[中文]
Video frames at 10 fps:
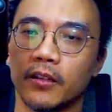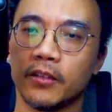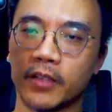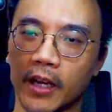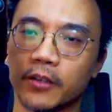
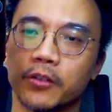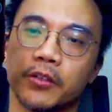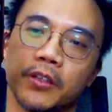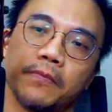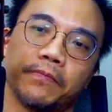加一个受
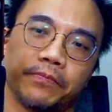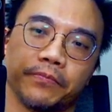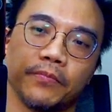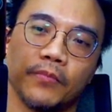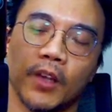词，
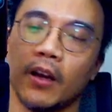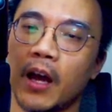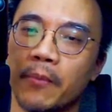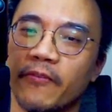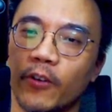那
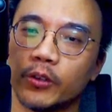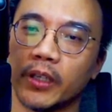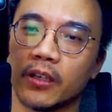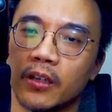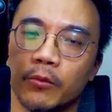I'm
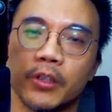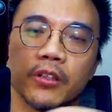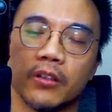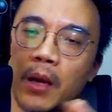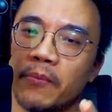voting 柯文
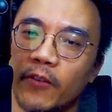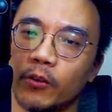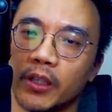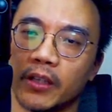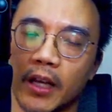哲，I'm
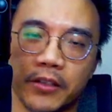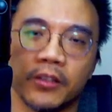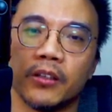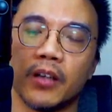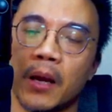voting 赖清
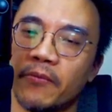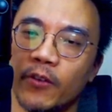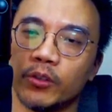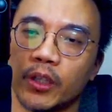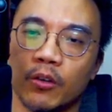德，I'm
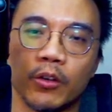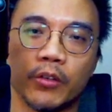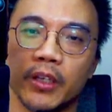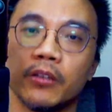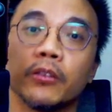voting 侯友
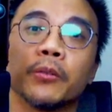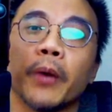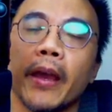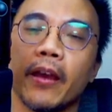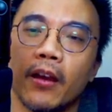谊，对不对？
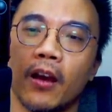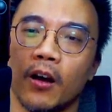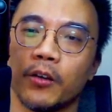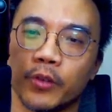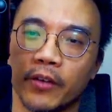
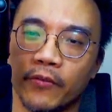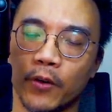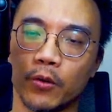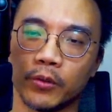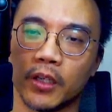好，所以
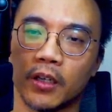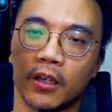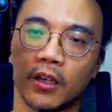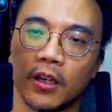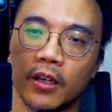vote
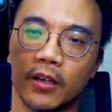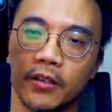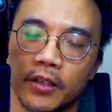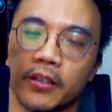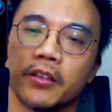
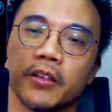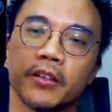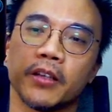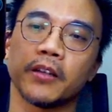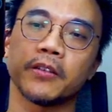谁谁谁
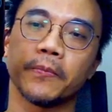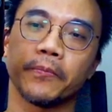这样子。